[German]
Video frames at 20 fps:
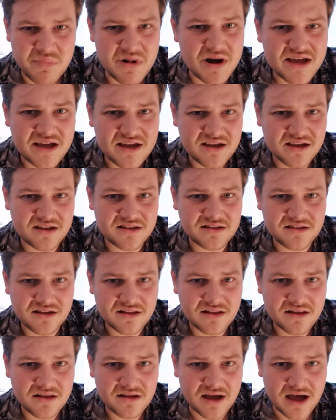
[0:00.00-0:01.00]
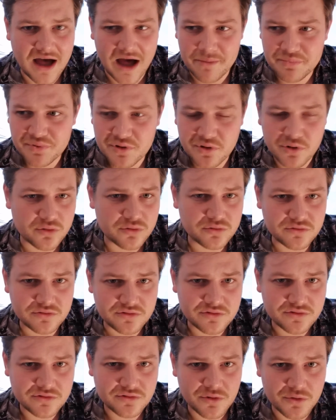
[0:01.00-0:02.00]
Blick in den
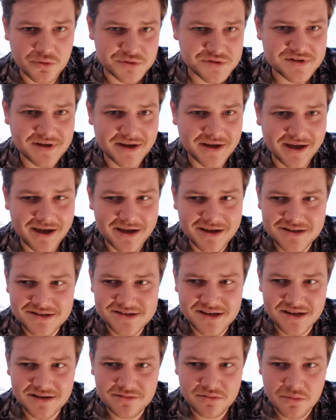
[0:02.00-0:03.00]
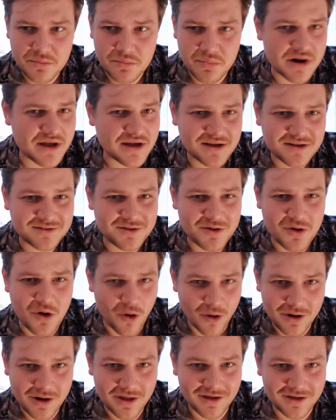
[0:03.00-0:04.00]
Abgrund Österreichs, ein Blick in die
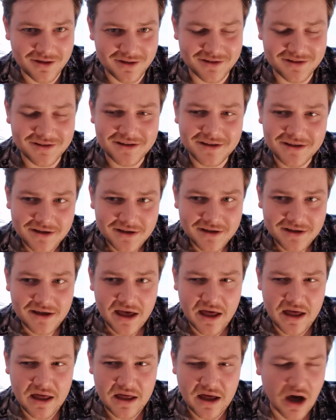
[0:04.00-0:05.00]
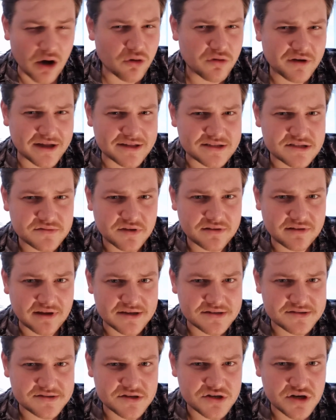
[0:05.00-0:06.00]
Hölle. Äh, auch ganz
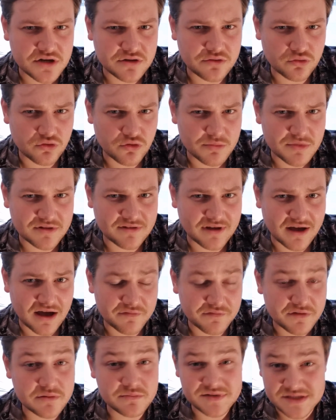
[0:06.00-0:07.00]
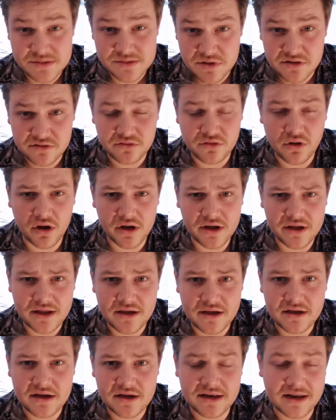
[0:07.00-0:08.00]
fantastisch, ein Dokumentarfilm, ziemlich neu,
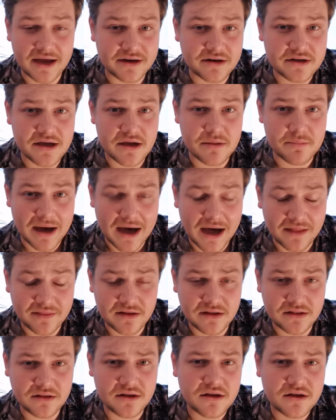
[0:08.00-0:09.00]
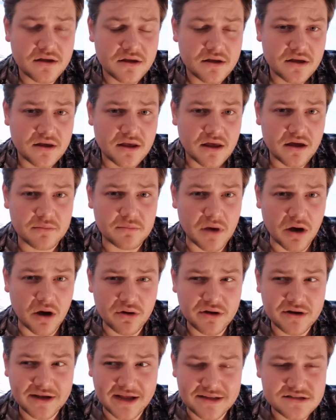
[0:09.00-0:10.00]
äh, Kleine Germanen. Ähm,
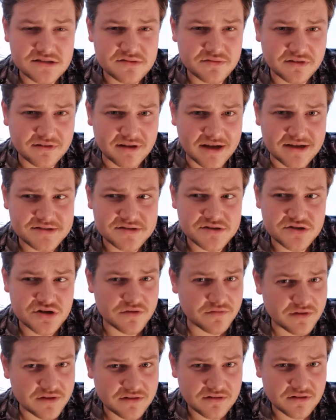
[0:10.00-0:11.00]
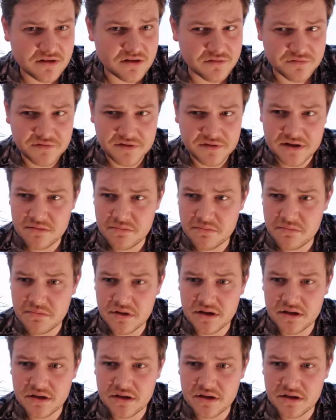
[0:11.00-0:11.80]
auch ein ganz fantastischer, wichtiger Film.